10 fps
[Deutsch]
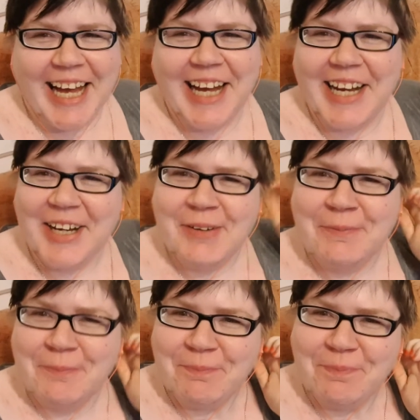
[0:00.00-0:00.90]

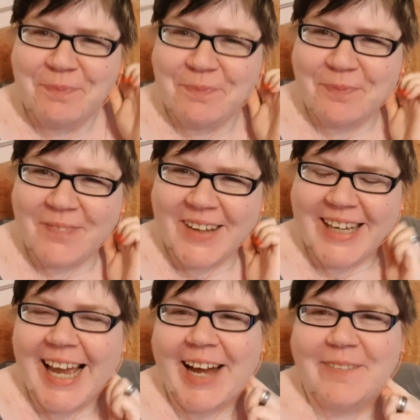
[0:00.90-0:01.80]
Ähm,
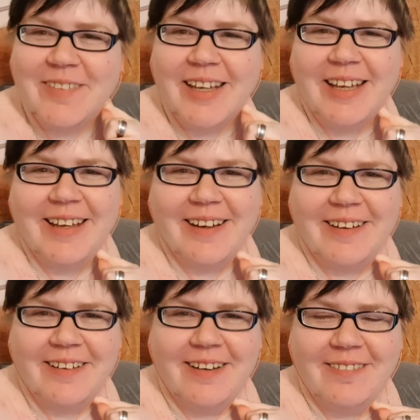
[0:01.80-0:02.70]
ja.
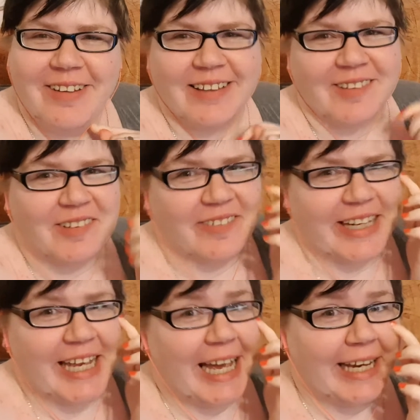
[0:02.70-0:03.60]
Und wie gesagt, wir
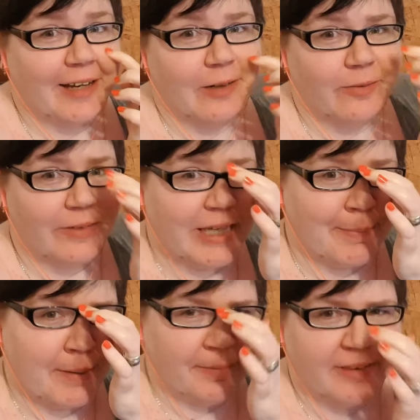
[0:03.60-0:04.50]
waren ja einkaufen. Ich
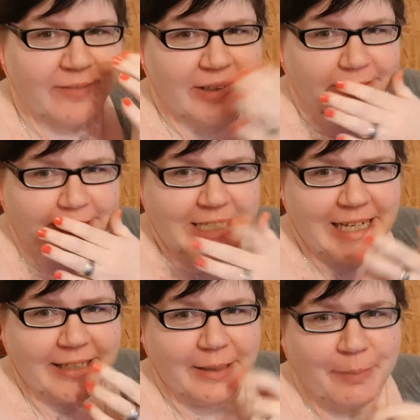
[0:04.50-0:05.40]
habe ja ein bisschen was aus der
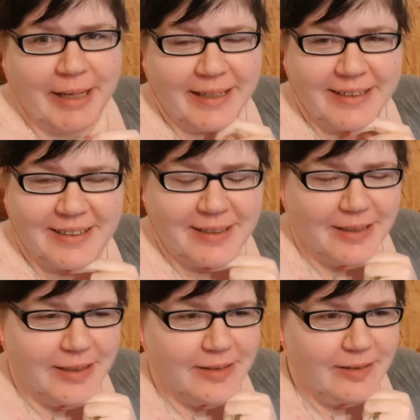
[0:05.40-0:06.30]
Stadt gemacht.
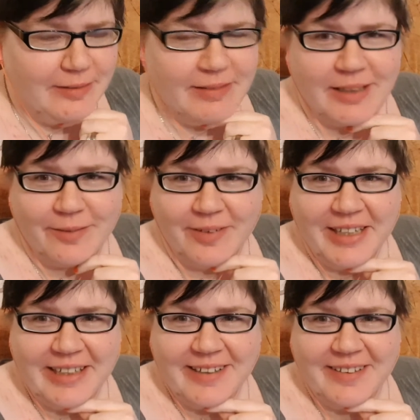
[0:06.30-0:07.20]
Also nicht
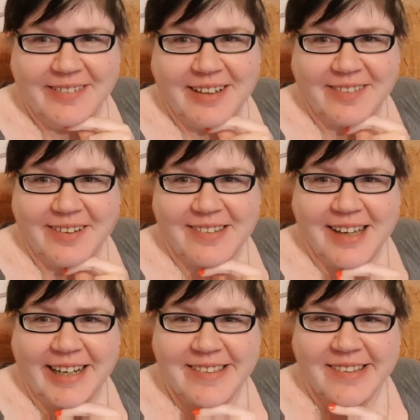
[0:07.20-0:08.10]
viel. Das, was
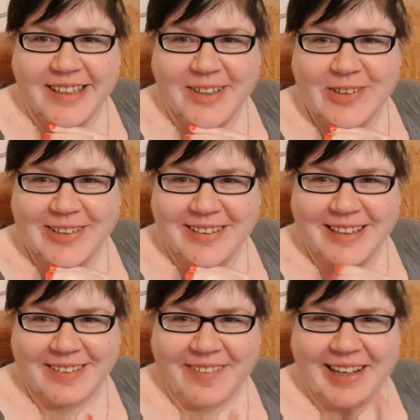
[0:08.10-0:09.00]
ihr halt sehen konntet,
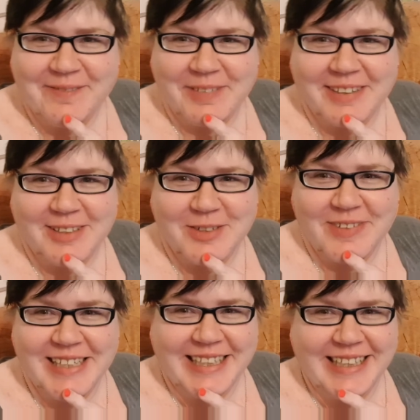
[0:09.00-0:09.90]
es war halt ein bisschen
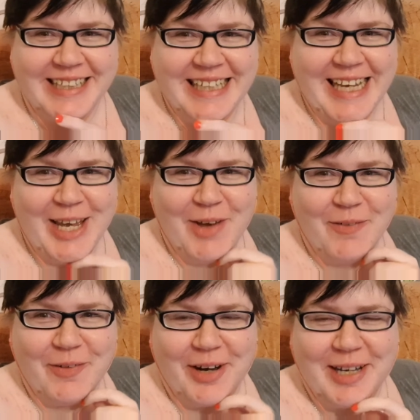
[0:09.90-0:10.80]
schwierig.
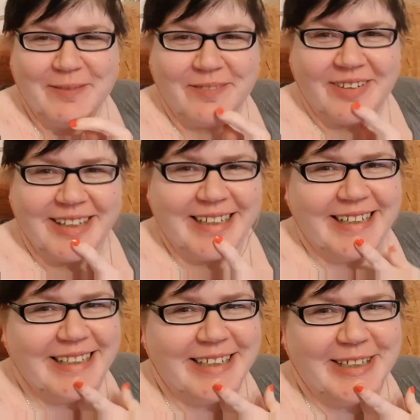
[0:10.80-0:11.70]
Vor allem,
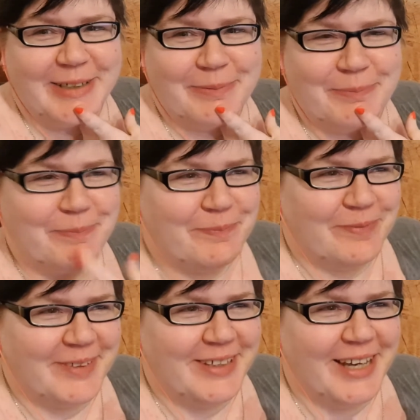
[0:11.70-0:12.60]
weil, ähm,
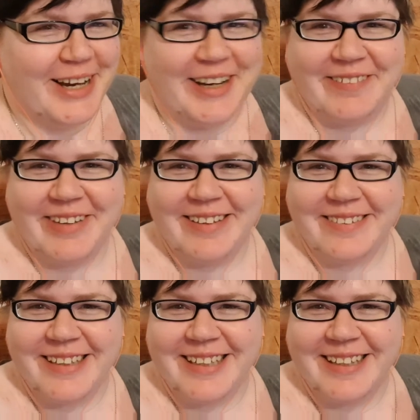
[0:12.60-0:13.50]
ja,
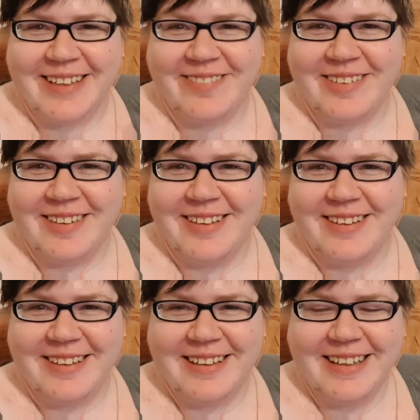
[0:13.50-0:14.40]
weiß nicht. Also wir
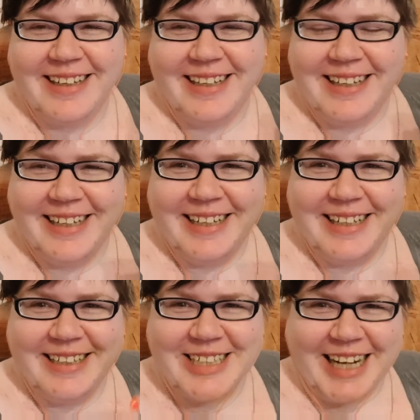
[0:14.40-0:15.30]
sind
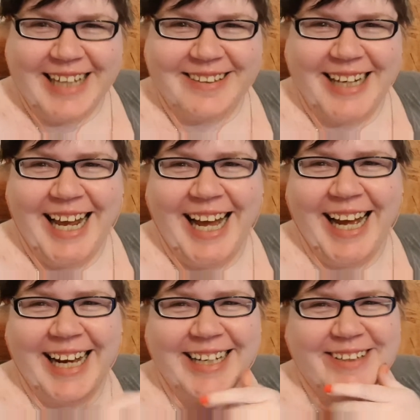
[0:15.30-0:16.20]
die Straße
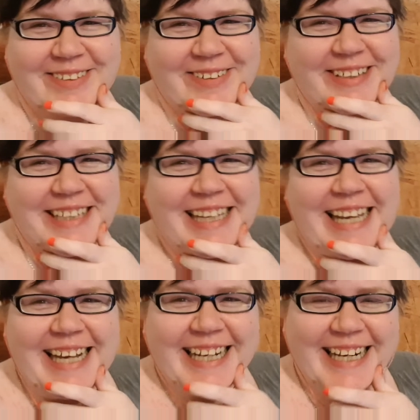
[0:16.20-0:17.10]
lang und
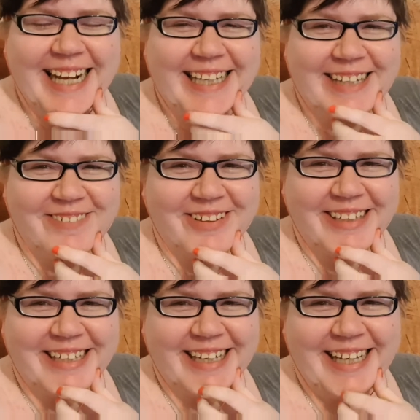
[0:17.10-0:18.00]
dann hatte ich ja mit
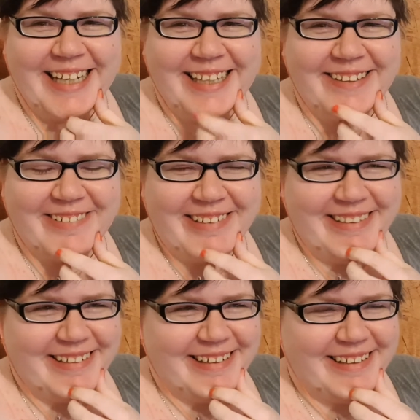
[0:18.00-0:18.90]
euch geredet
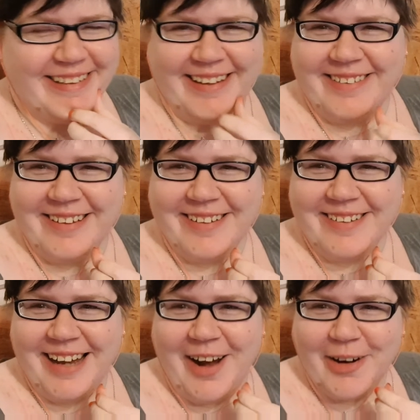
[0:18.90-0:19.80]
und äh, dann
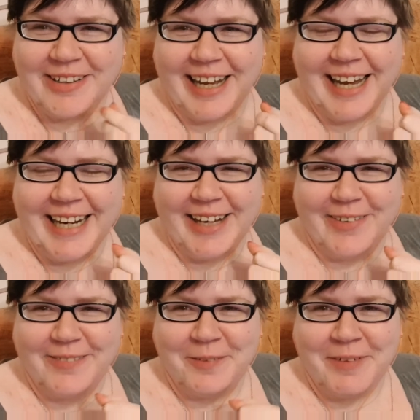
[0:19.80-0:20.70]
hockt da einer
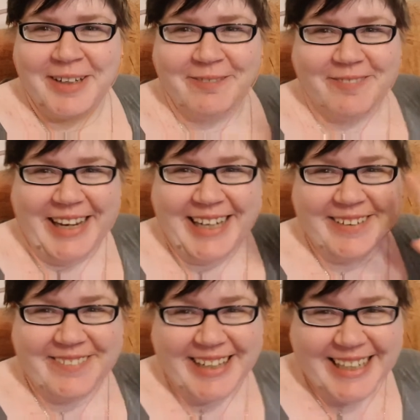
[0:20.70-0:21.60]
und von wegen Winke,
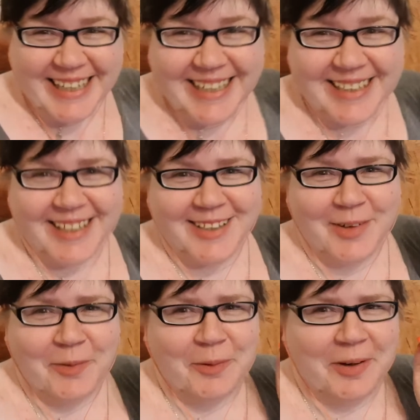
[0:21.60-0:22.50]
Winke. Ich dachte,
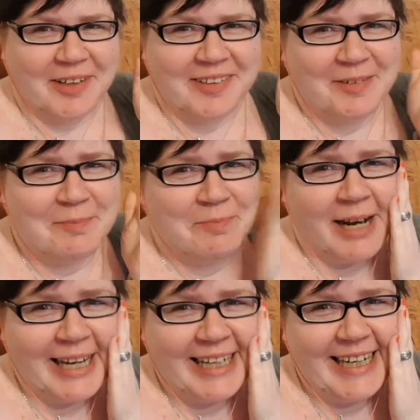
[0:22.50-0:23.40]
oh Gott,
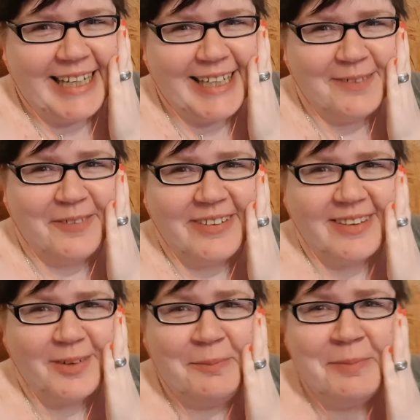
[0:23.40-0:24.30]
peinlich. Ich muss
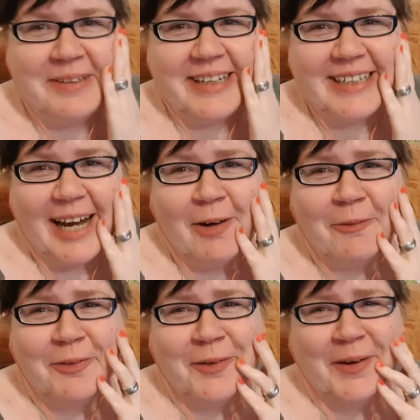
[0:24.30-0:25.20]
jetzt unbedingt
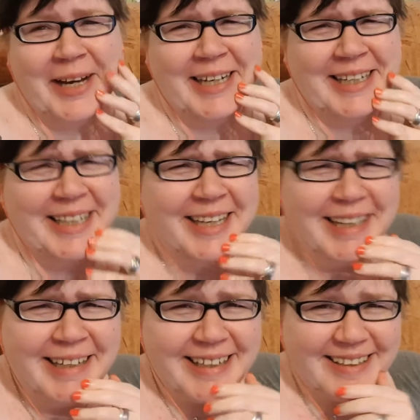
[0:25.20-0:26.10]
aufhören.
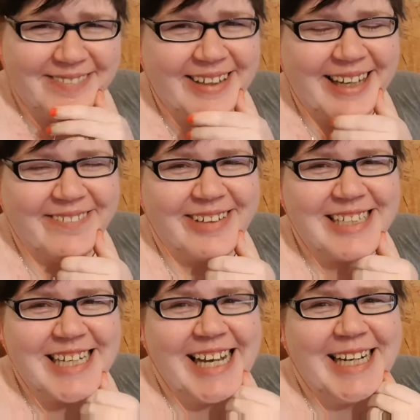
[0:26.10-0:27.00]
Das wäre
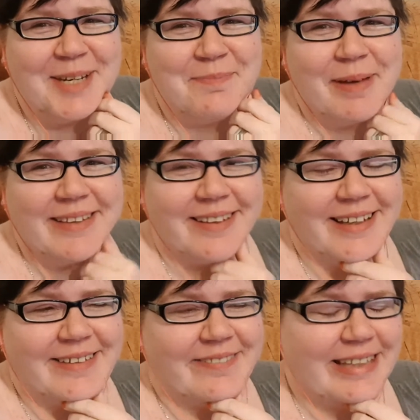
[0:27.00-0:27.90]
wahrscheinlich besser
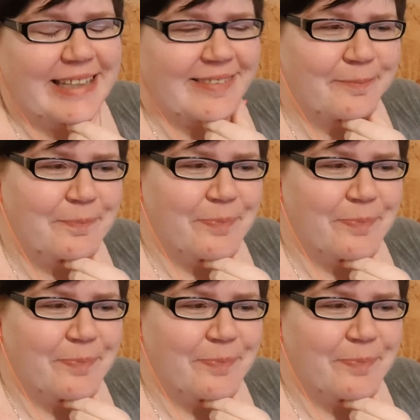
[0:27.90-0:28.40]
gewesen.